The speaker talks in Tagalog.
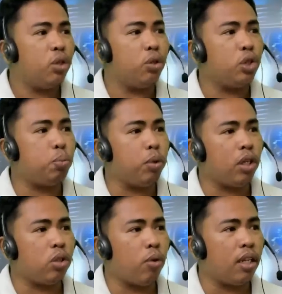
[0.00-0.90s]
yung
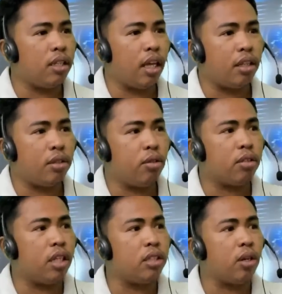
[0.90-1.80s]
spiritual death
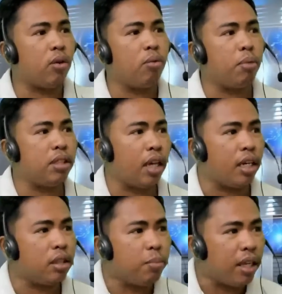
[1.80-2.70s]
yung nasa Roma
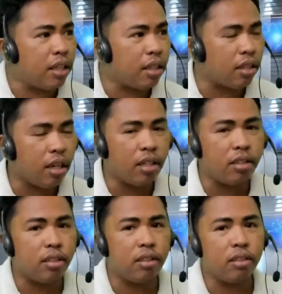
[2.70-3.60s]

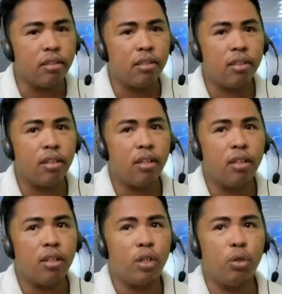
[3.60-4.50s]
6.23.
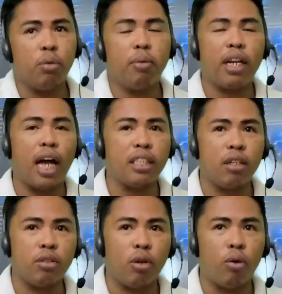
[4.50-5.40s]
Yung binasa
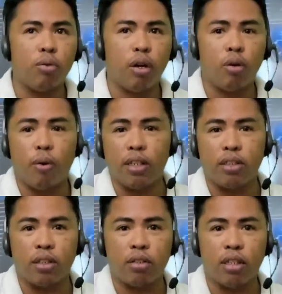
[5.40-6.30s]
lo sa unang
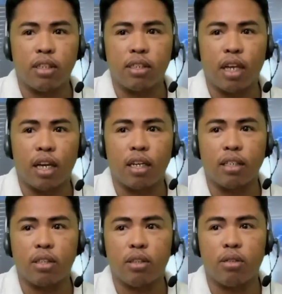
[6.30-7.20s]
1.5.16
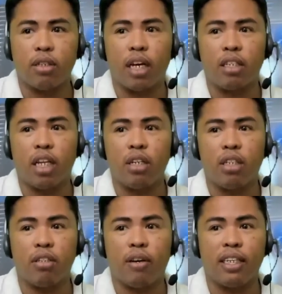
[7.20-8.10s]
is, yun, uh, daw,
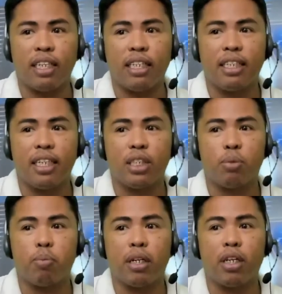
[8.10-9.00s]
yun daw ay hindi
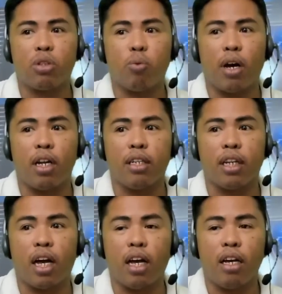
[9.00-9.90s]
spiritual
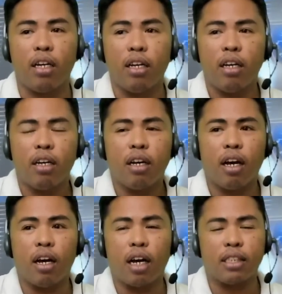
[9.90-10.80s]
na
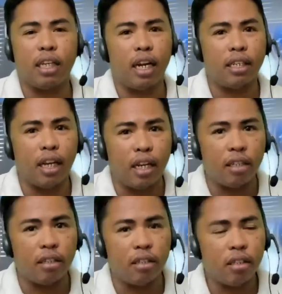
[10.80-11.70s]
uh, kasalanan.